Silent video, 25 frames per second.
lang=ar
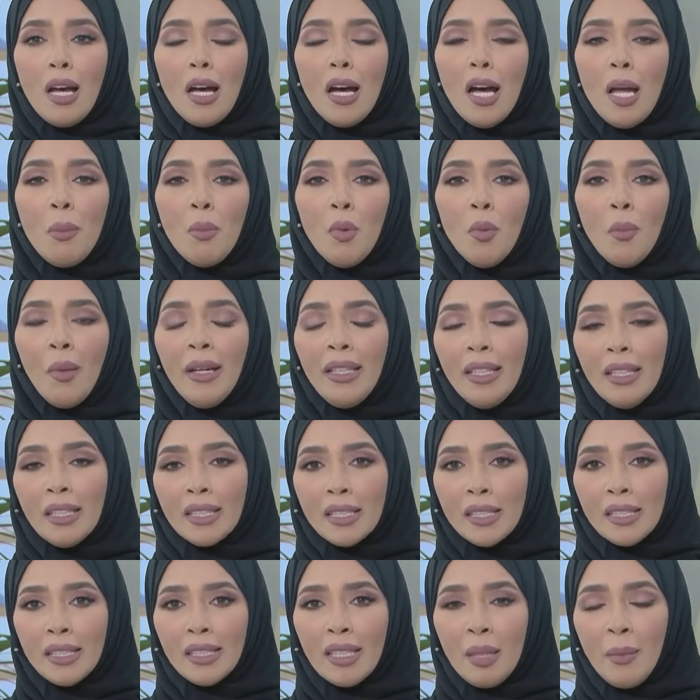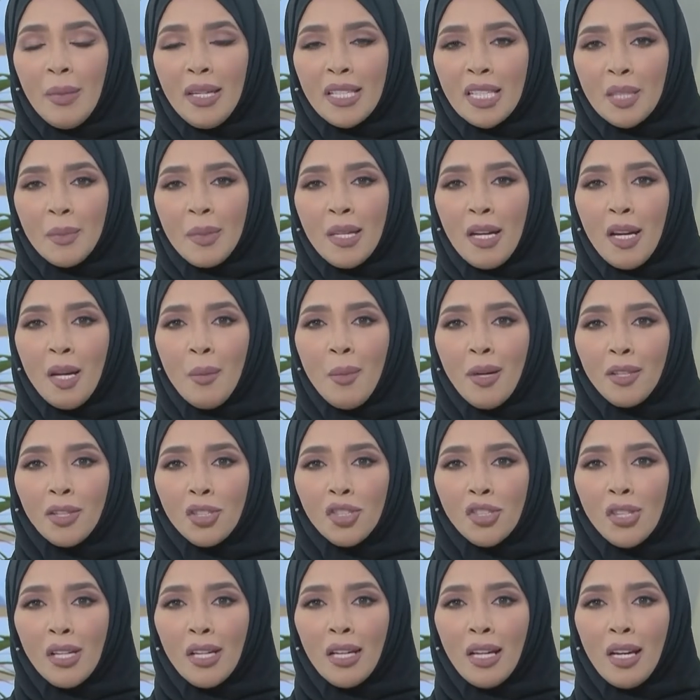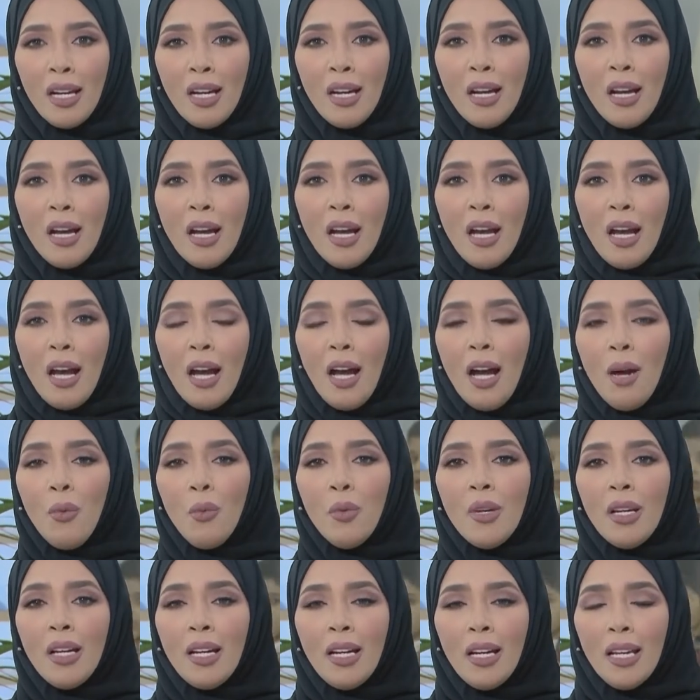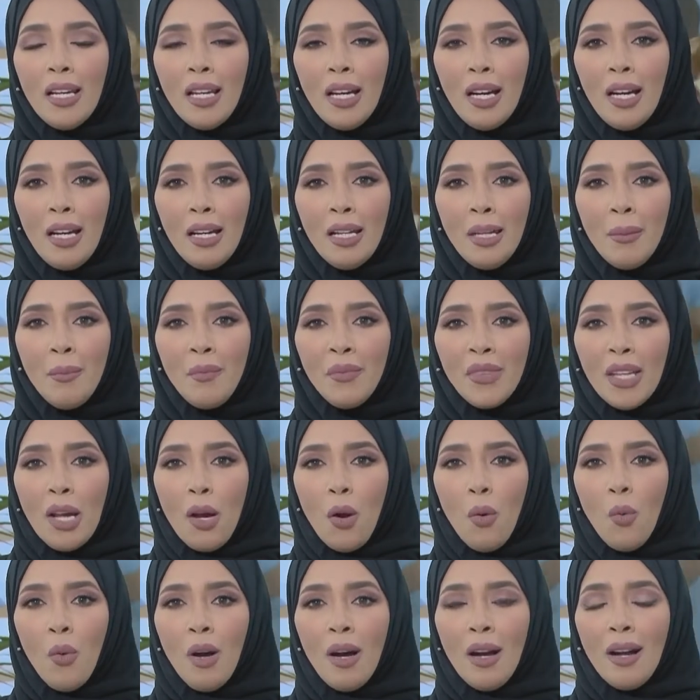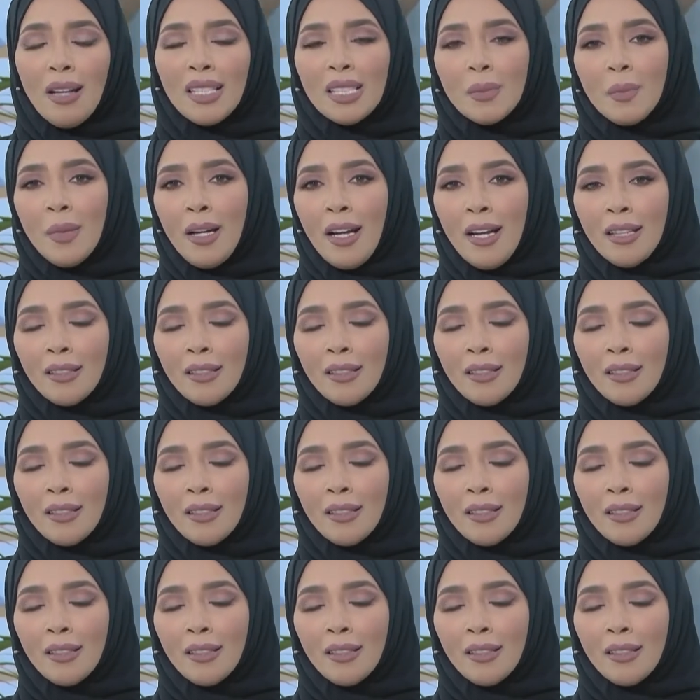والمميزة التي تميزت بها إمارة الشارقة حول العالم وأصبحت